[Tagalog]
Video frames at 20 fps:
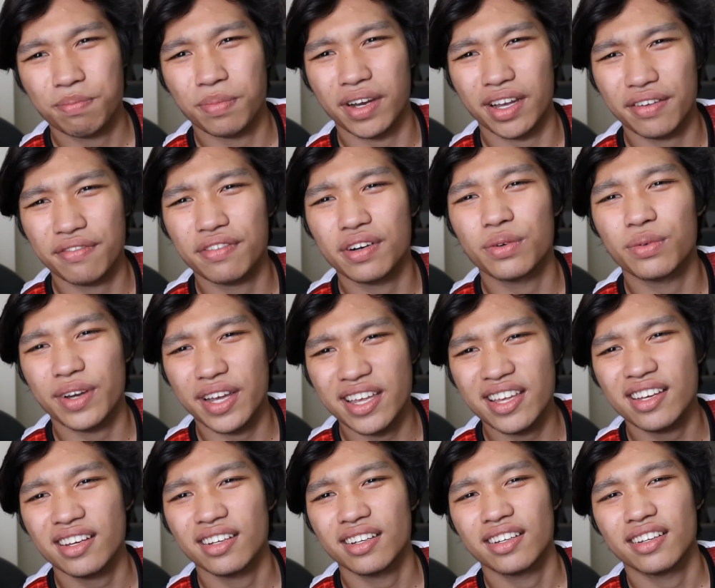
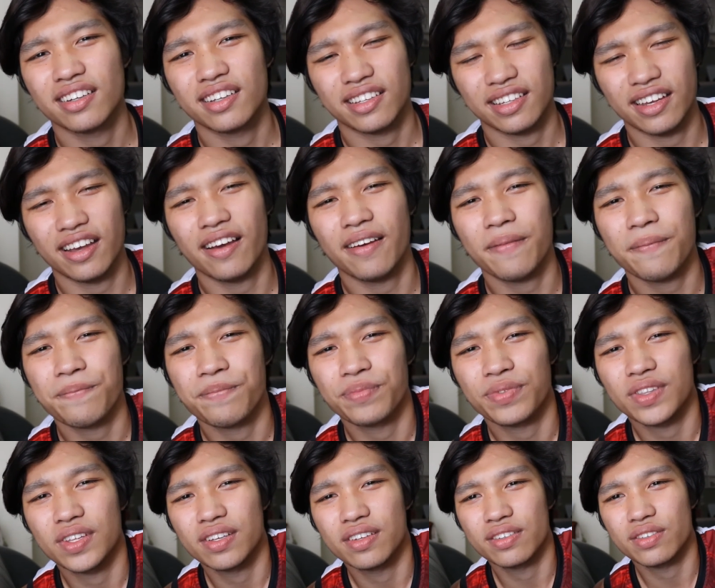pag-giveaway. Yeah.
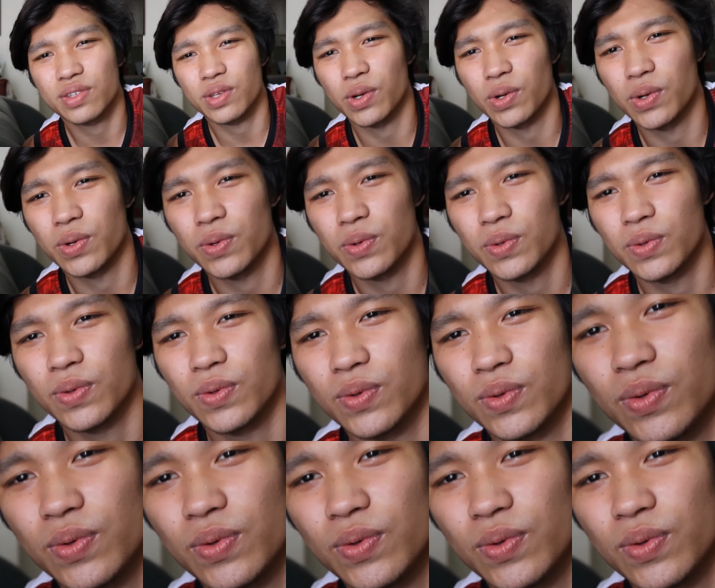So,